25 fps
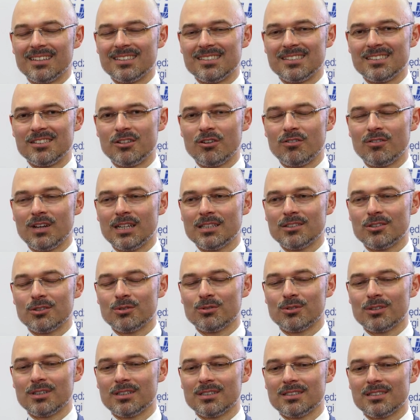Z
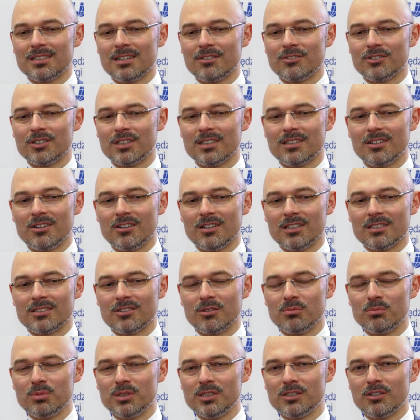innowacją to jest zawsze trochę
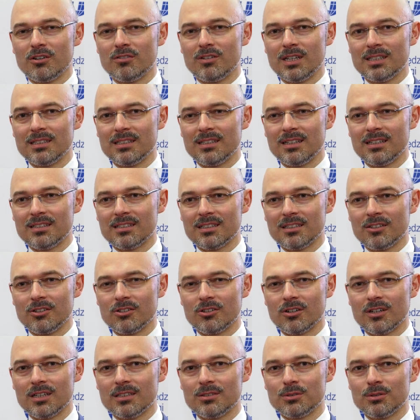skomplikowane, dlatego
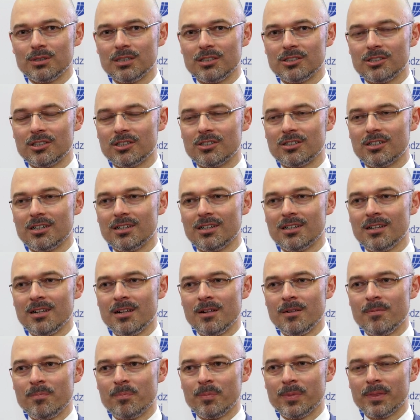że okazuje się, że
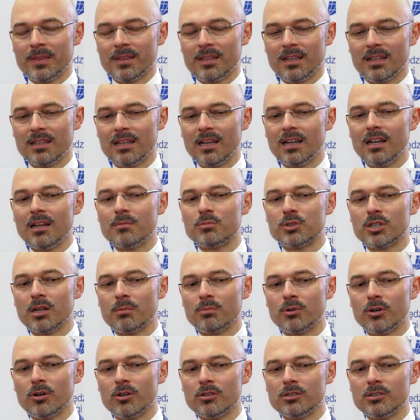ta
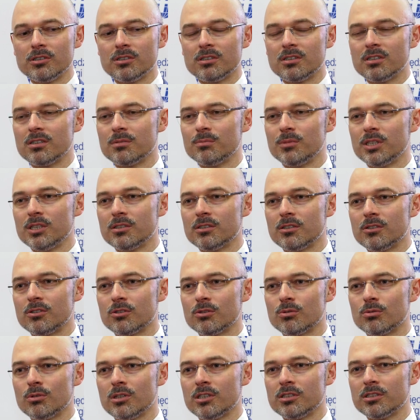najlepsza pochodzi z tych
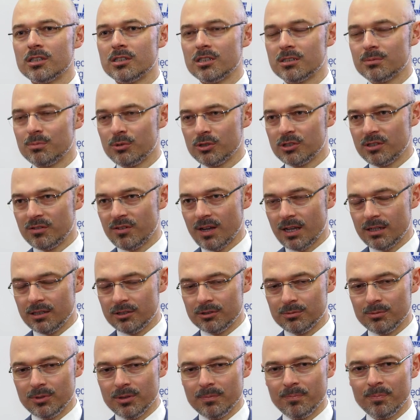miejsc, których się nie
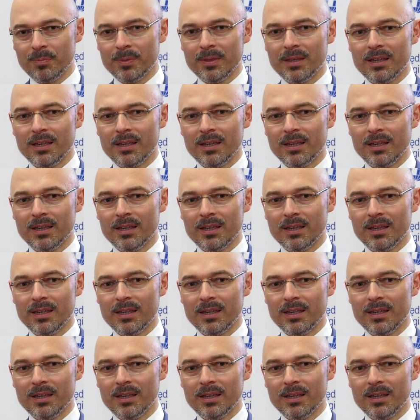spodziewaliśmy.